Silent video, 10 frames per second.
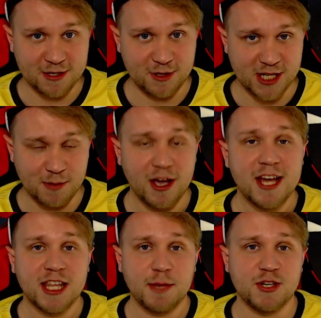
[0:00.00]
эту тему,
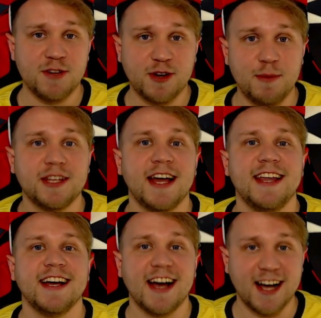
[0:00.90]
напиши в
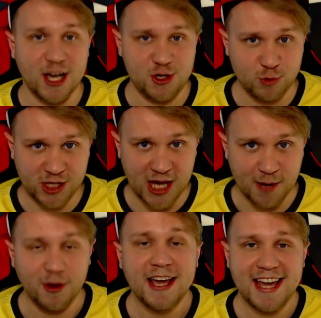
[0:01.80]
комментариях «хочу
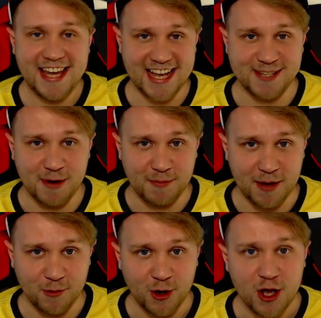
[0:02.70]
схему», и я тебя
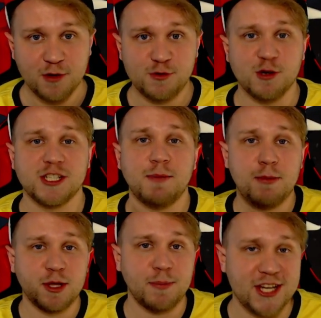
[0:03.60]
пойму. Ну все, с тобой
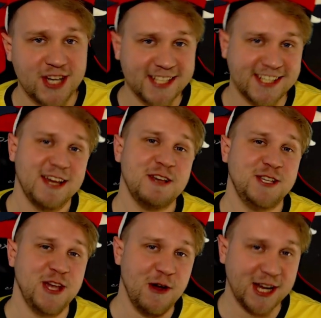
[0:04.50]
буду прощаться.
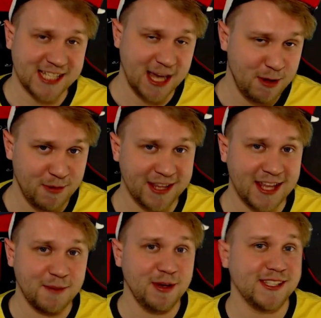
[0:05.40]
Серега
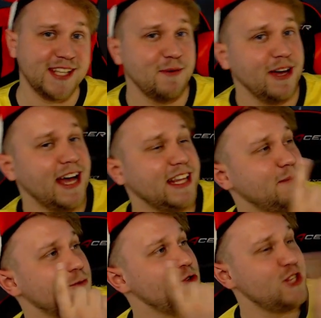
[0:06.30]
Сайбербанана был с тобой, а ты
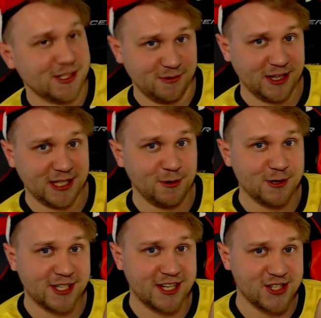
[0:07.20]
участвуй в этом
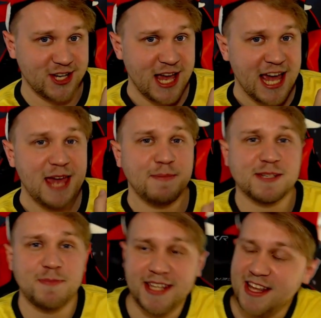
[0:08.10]
розыгрыше и
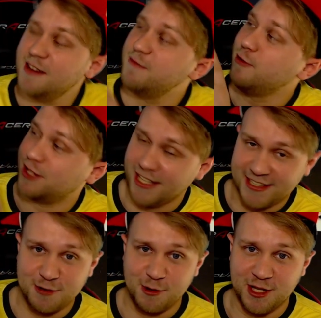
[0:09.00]
посмотри вот этот
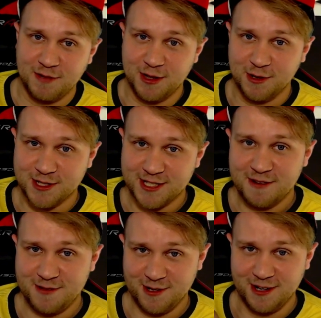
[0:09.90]
годный видос.
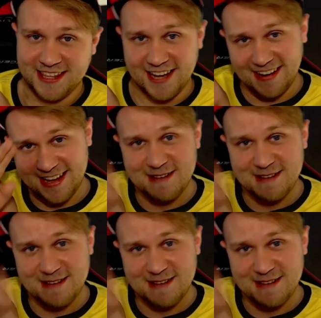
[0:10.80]
Все, давай.